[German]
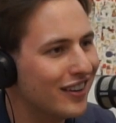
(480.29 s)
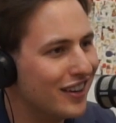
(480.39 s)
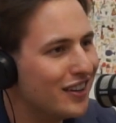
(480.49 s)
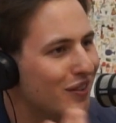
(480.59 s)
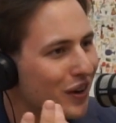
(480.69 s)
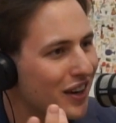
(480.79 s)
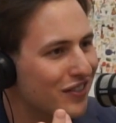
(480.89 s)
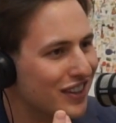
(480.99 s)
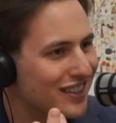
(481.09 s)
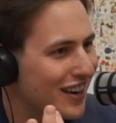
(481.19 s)
ignorieren
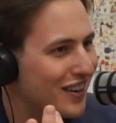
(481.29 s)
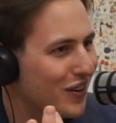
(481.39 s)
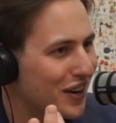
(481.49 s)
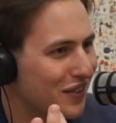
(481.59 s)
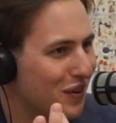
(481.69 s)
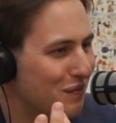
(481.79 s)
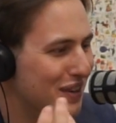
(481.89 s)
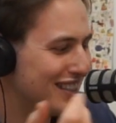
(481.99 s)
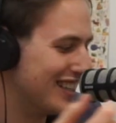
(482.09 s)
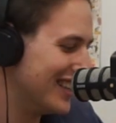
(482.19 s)
wir es halt auch ja. irgendwo ein
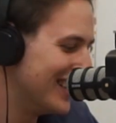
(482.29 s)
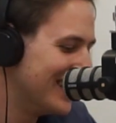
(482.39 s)
bisschen.